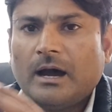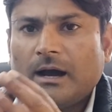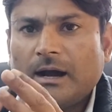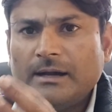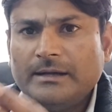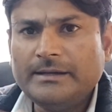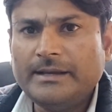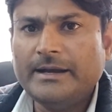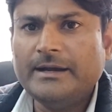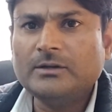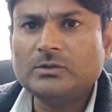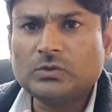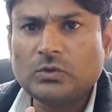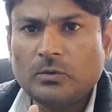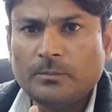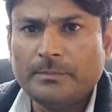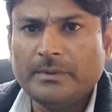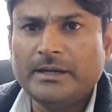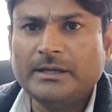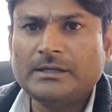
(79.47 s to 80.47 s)
अगर
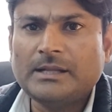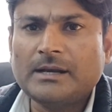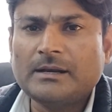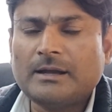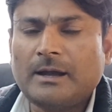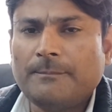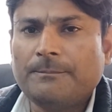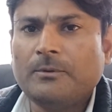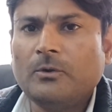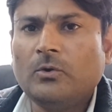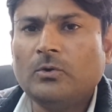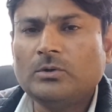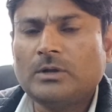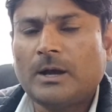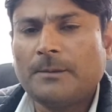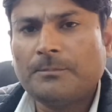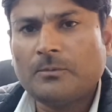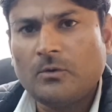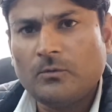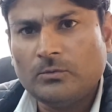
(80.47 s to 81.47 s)
150 मीटर का प्लॉट
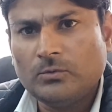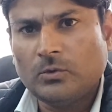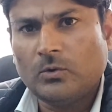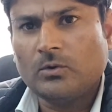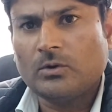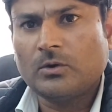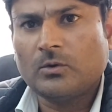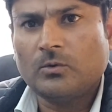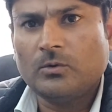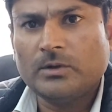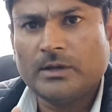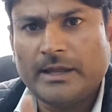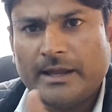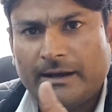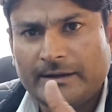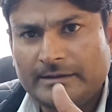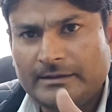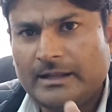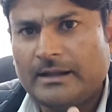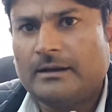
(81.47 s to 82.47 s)
आपको दो करोड़ के
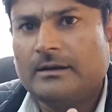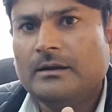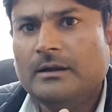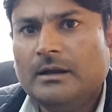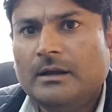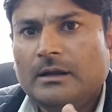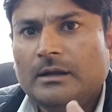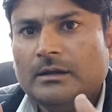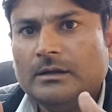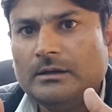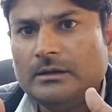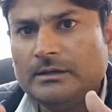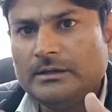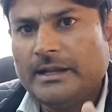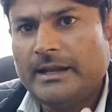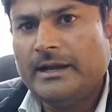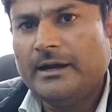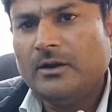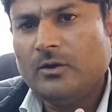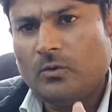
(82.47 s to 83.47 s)
अंडर
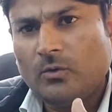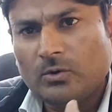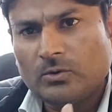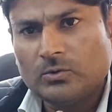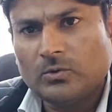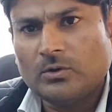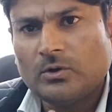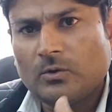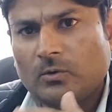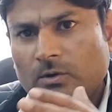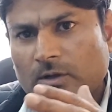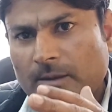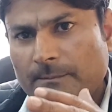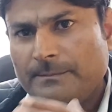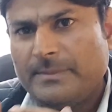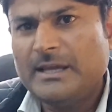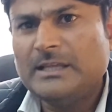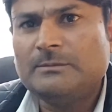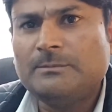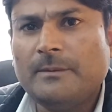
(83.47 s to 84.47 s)
डेढ़ और दो करोड़ के
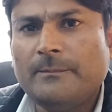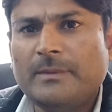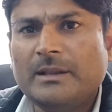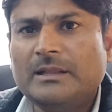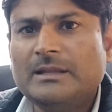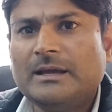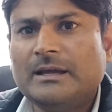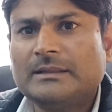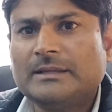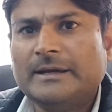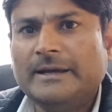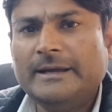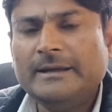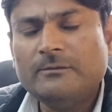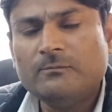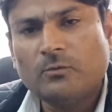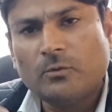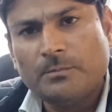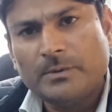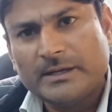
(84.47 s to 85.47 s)
बीच में मिल जाता
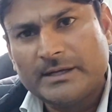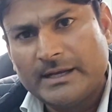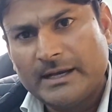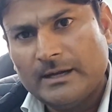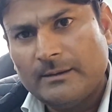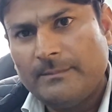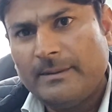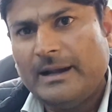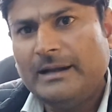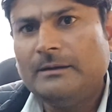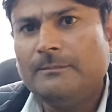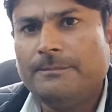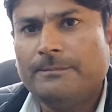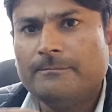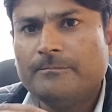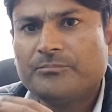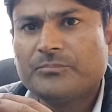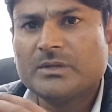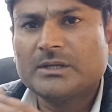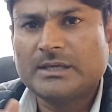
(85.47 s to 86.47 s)
है वो भी ग्रीन
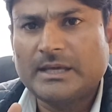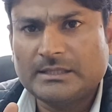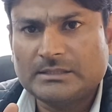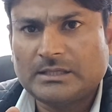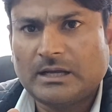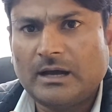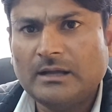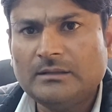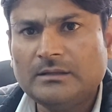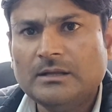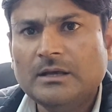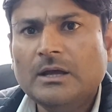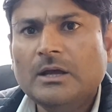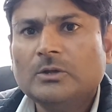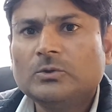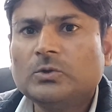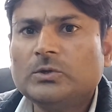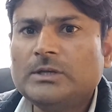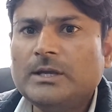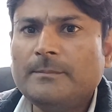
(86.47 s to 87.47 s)
बेल्ट के साथ
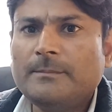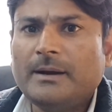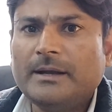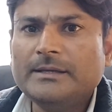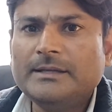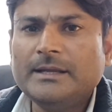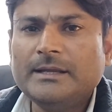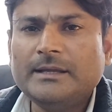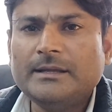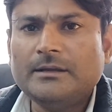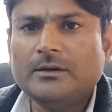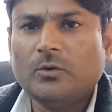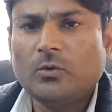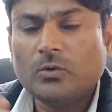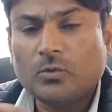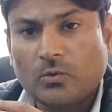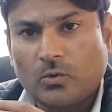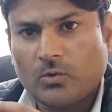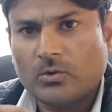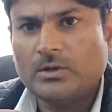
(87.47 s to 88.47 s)
तो ये मानिए
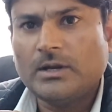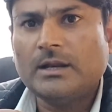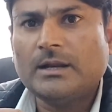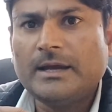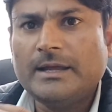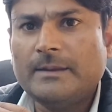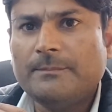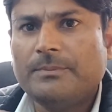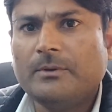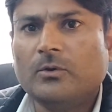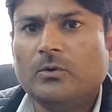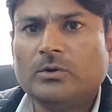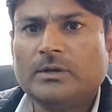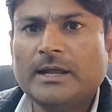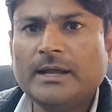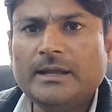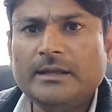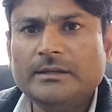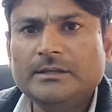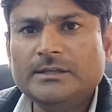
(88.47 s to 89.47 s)
और कॉर्नर का ये प्लॉट
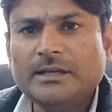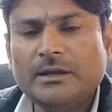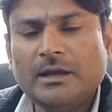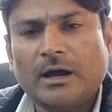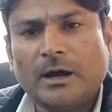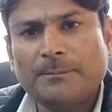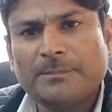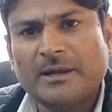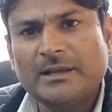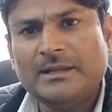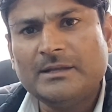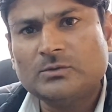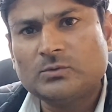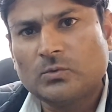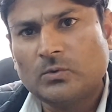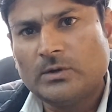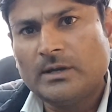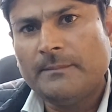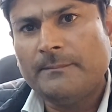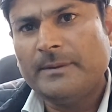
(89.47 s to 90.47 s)
है ये आपके लिए
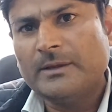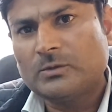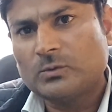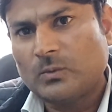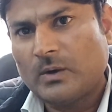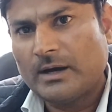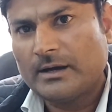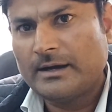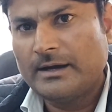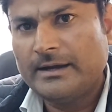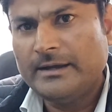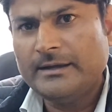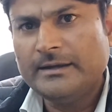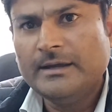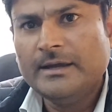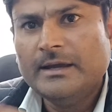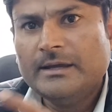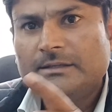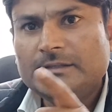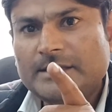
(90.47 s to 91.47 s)
सोने पे सुहागा है
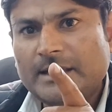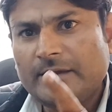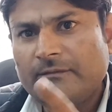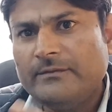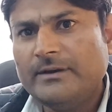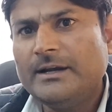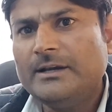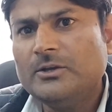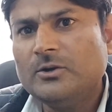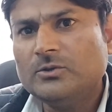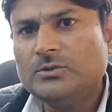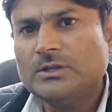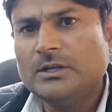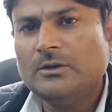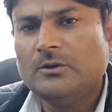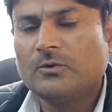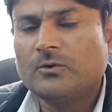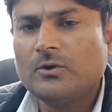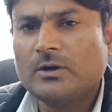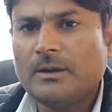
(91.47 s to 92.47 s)
ये वीडियो
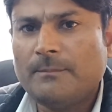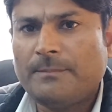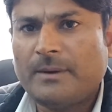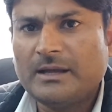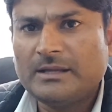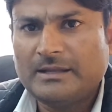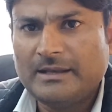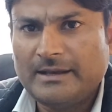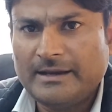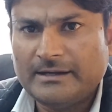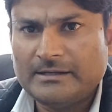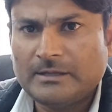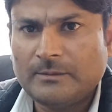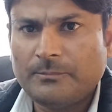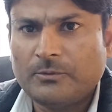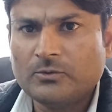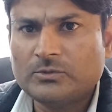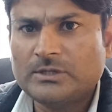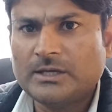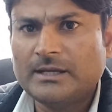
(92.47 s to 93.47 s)
जिन लोगों के पास लेट से
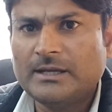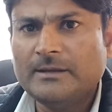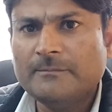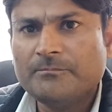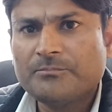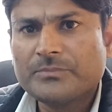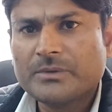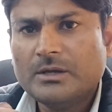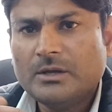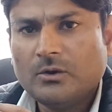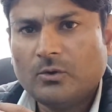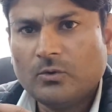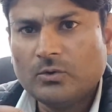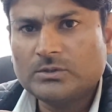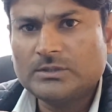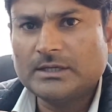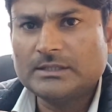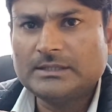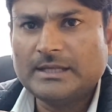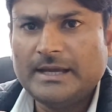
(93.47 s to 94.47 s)
पहुंचेगी हो
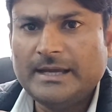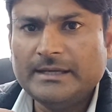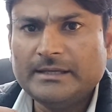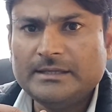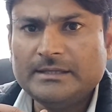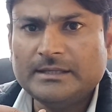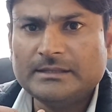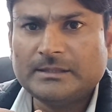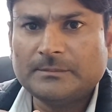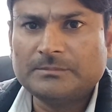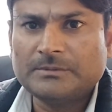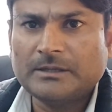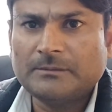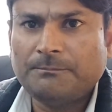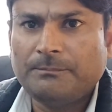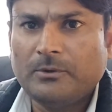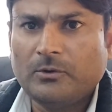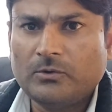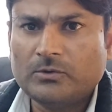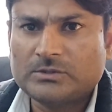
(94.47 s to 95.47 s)
सकता है कि ये तब
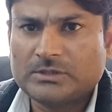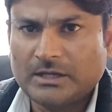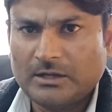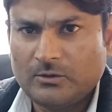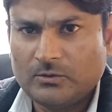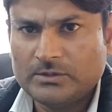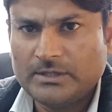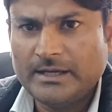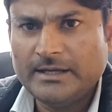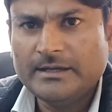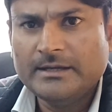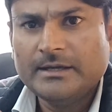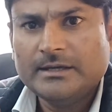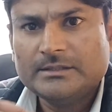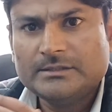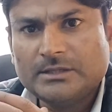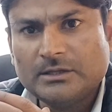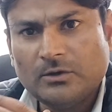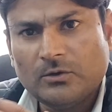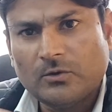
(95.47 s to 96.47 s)
तक प्लॉट सेल हो जाए
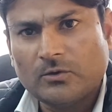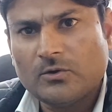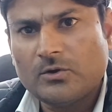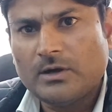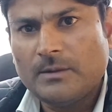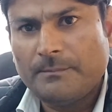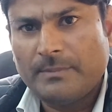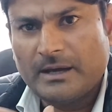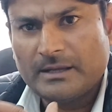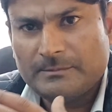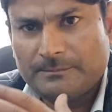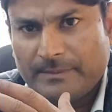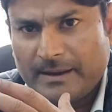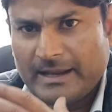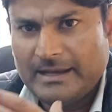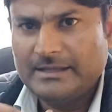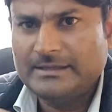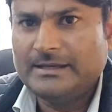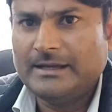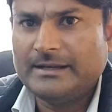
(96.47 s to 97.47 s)
जिन लोगों के पास
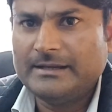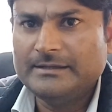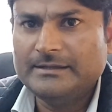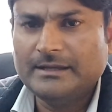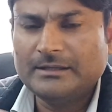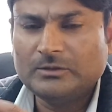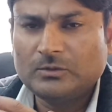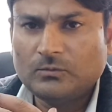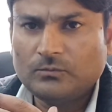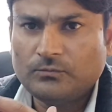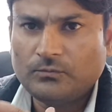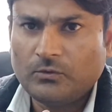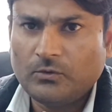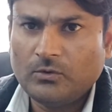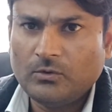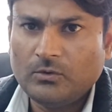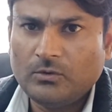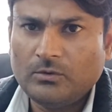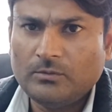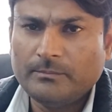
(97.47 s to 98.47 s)
पहले जा रही है तो
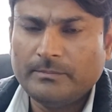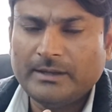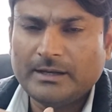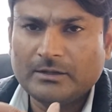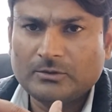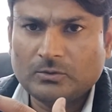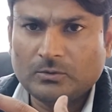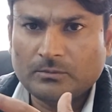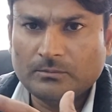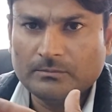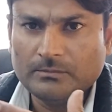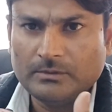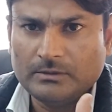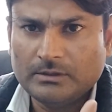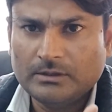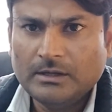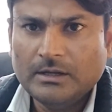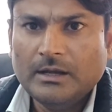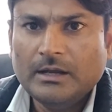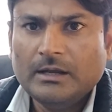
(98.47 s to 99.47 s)
वो मेरा तो
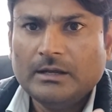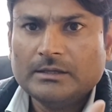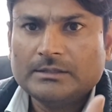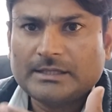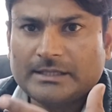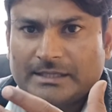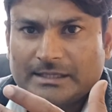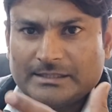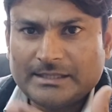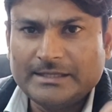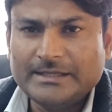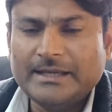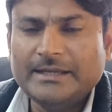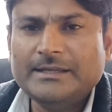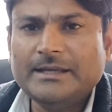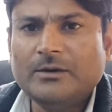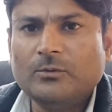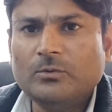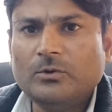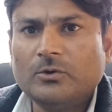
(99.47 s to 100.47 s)
सजेशन
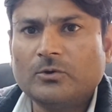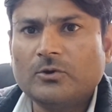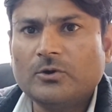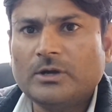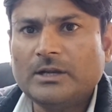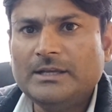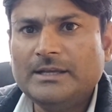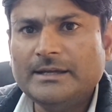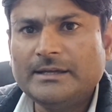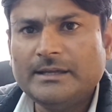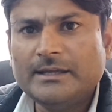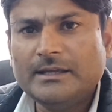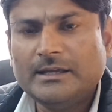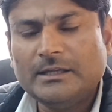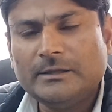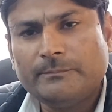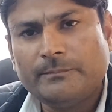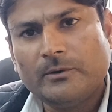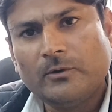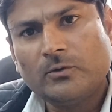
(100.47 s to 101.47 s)
यही है उन लोगों के लिए कि
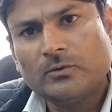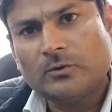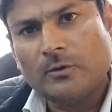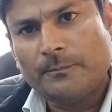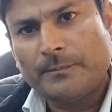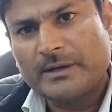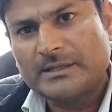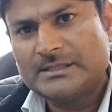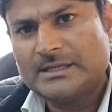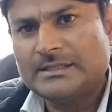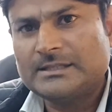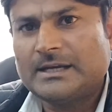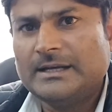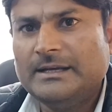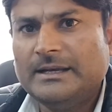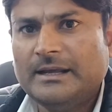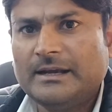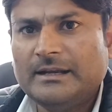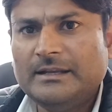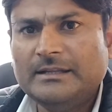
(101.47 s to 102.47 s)
इस प्लॉट को परचेज
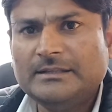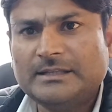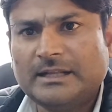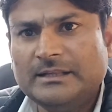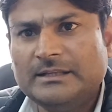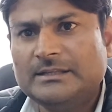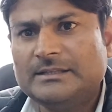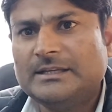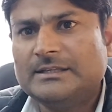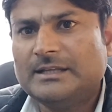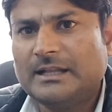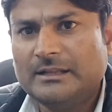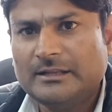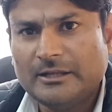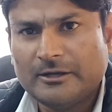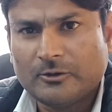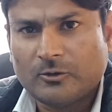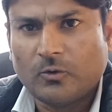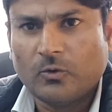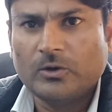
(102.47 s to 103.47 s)
करने के लिए जल्दी से
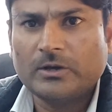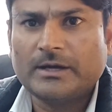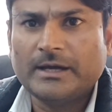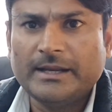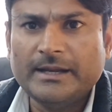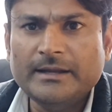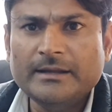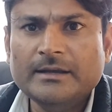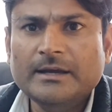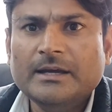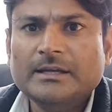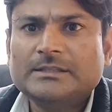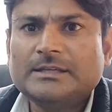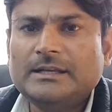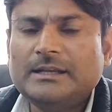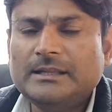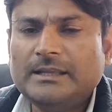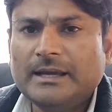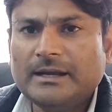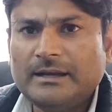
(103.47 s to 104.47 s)
जल्दी कॉल करें
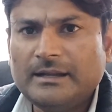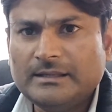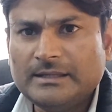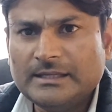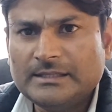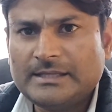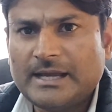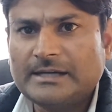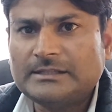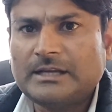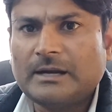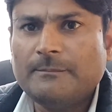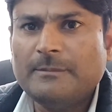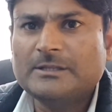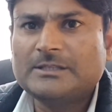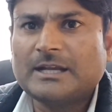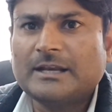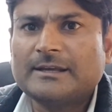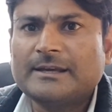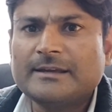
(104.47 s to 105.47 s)
चलिए देख लेते हैं सेक्टर
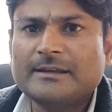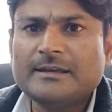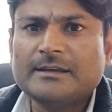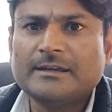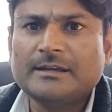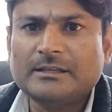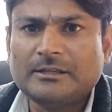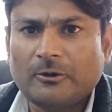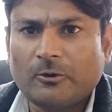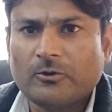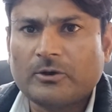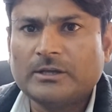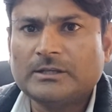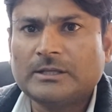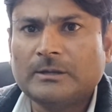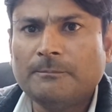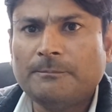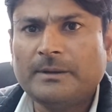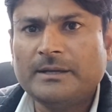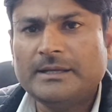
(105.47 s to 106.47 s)
में चल के कि किस
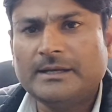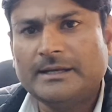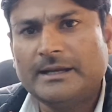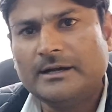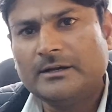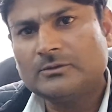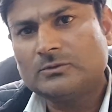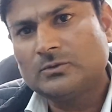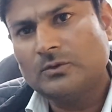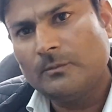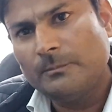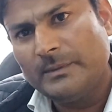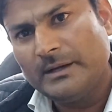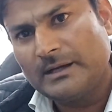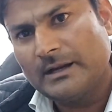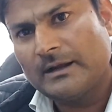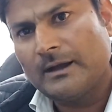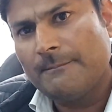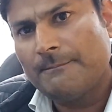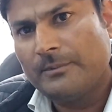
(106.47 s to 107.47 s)
लोकेशन पर ये डेढ़
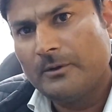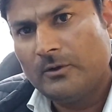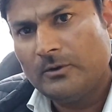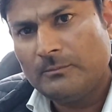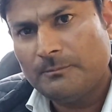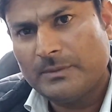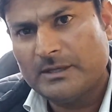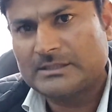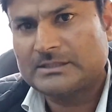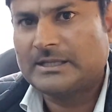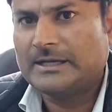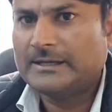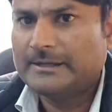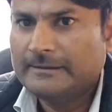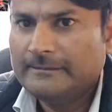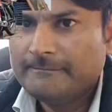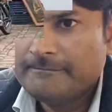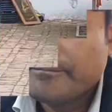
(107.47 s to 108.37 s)
मीटर का प्लॉट बचता है